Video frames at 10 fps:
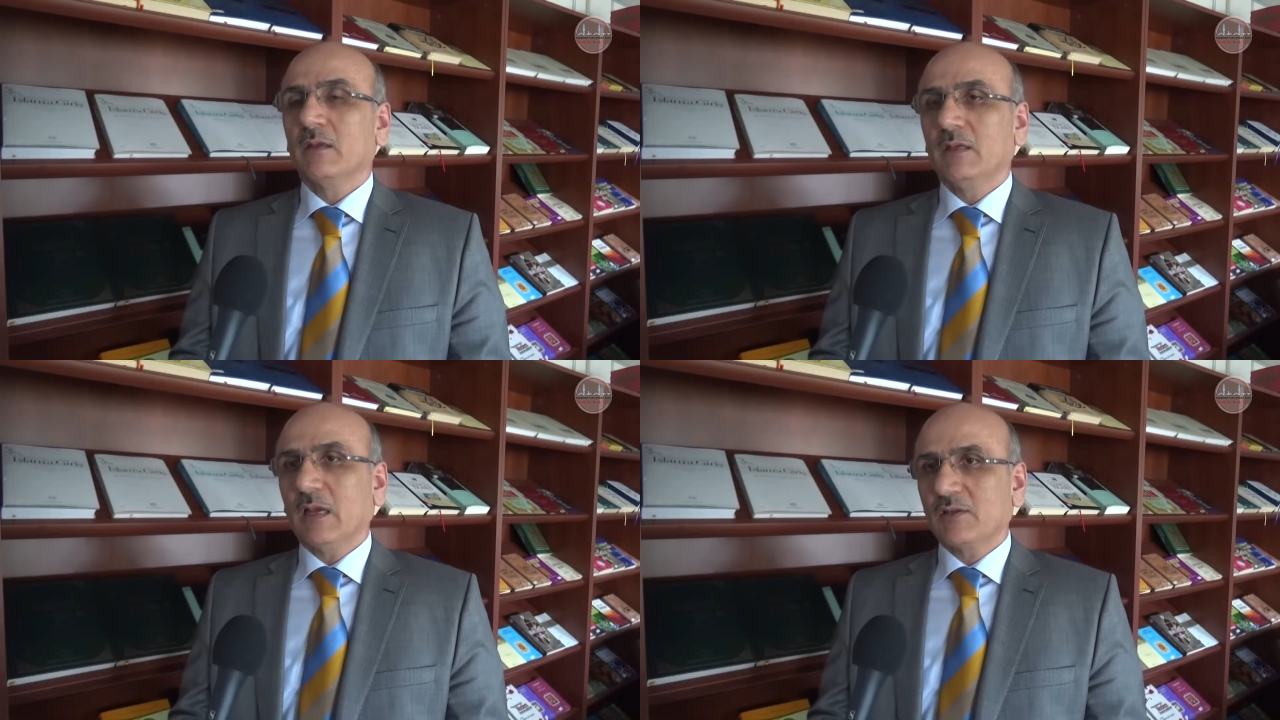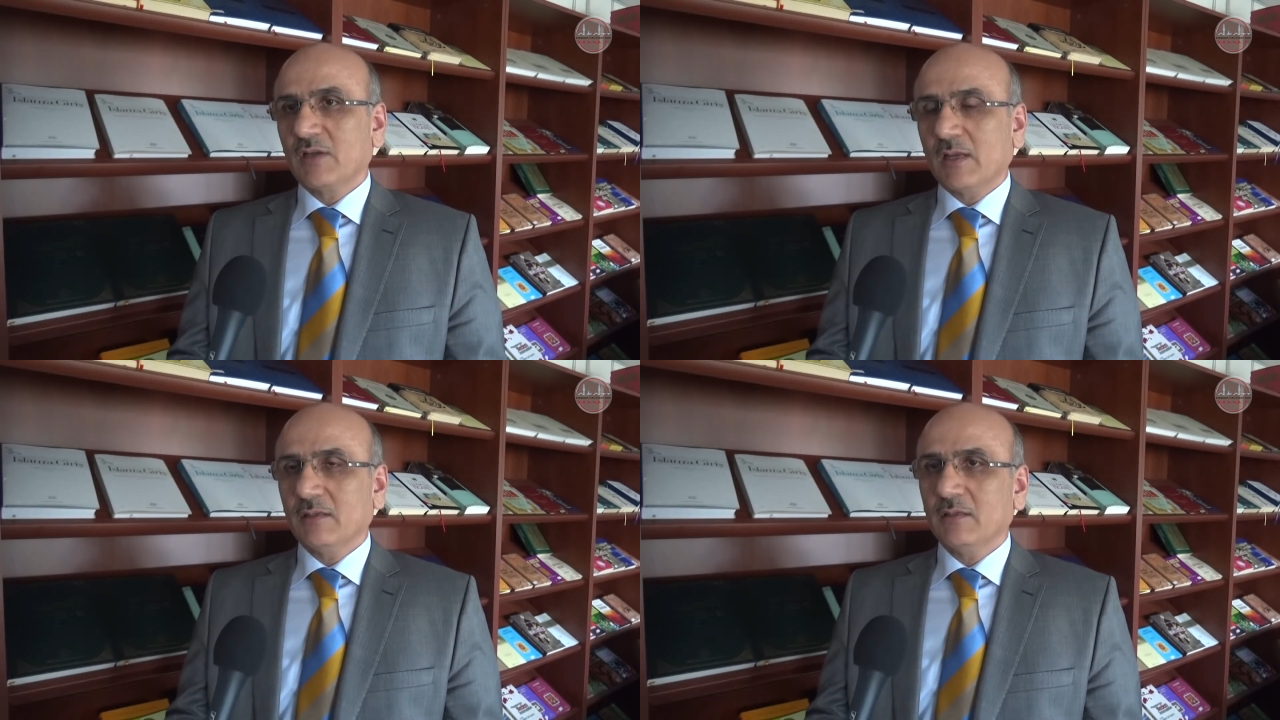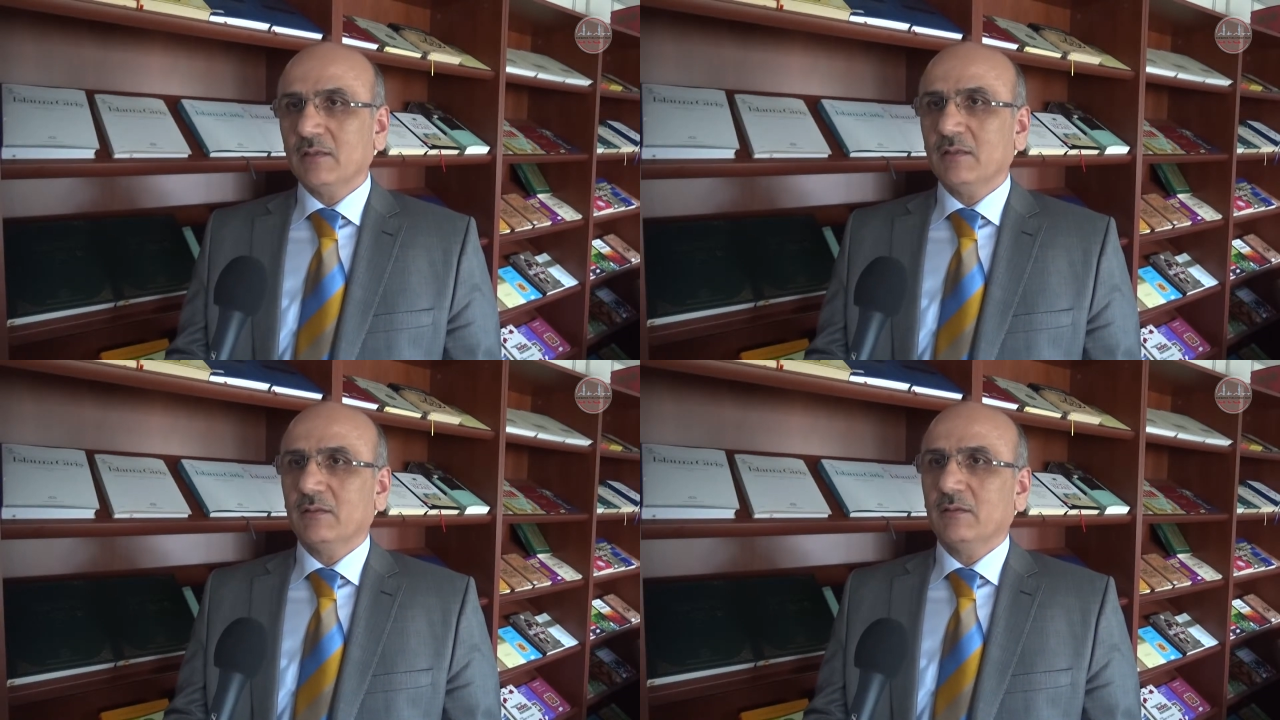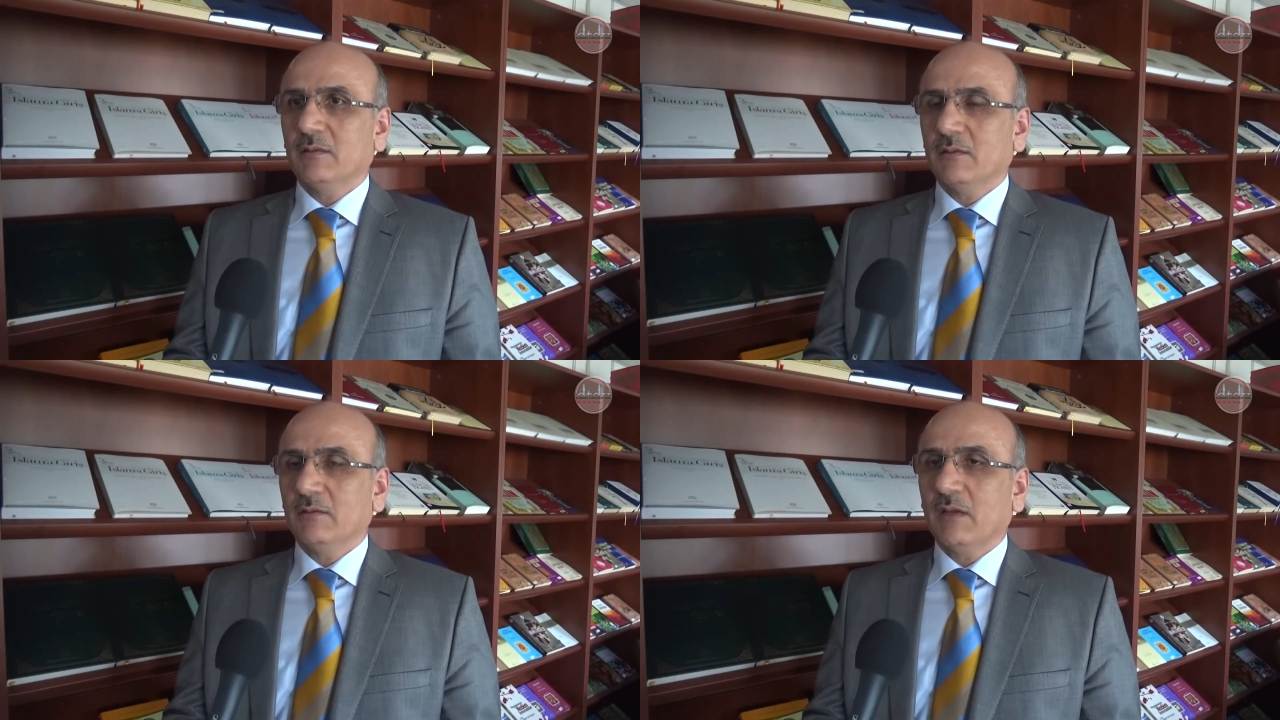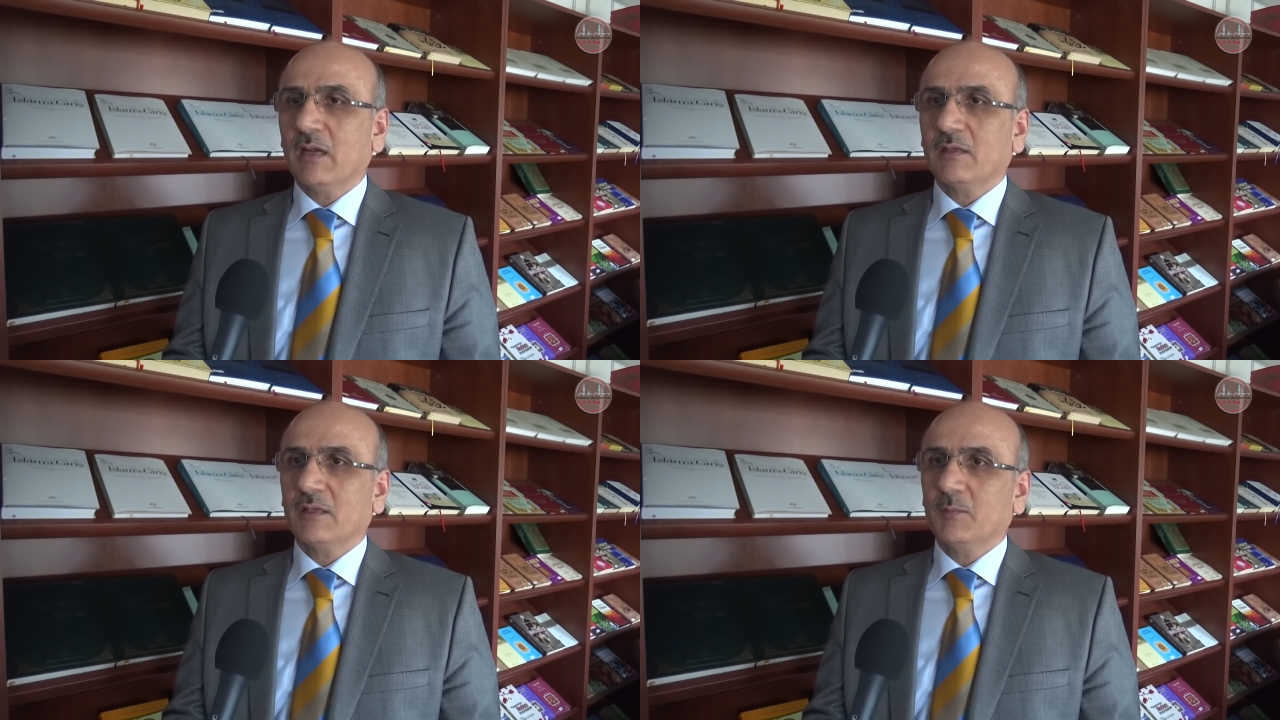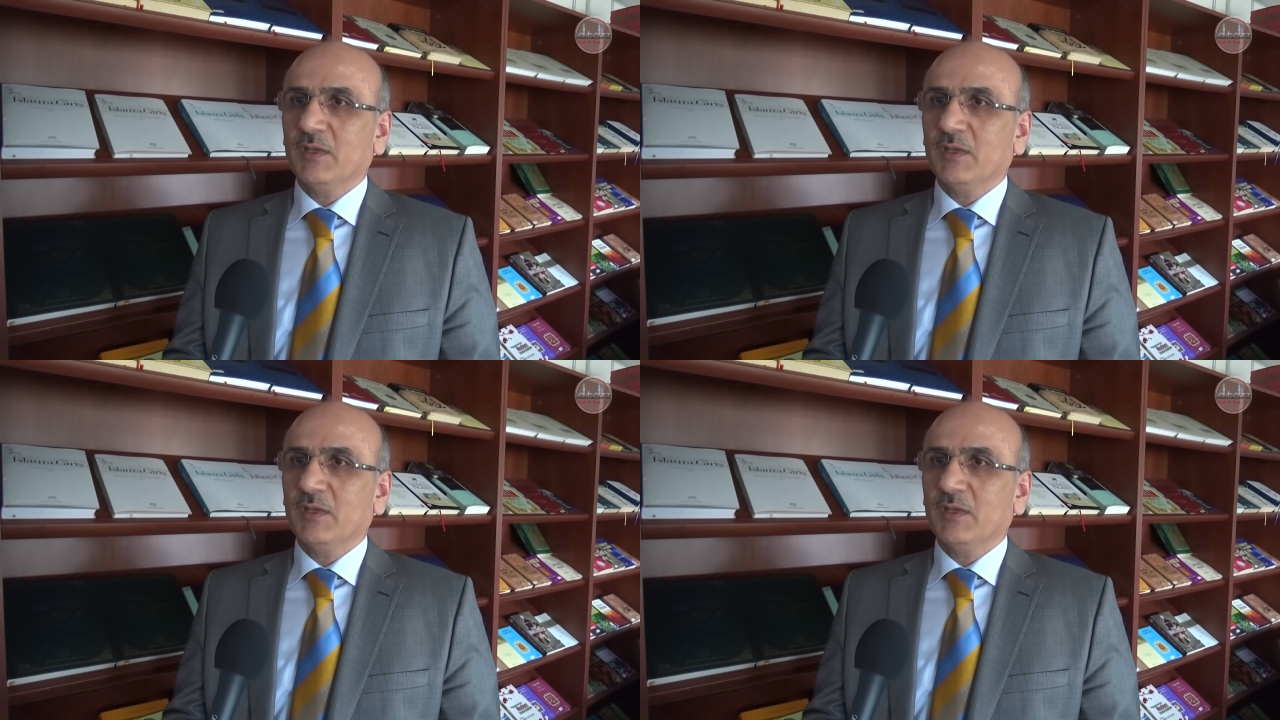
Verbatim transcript: yaşlandığı artık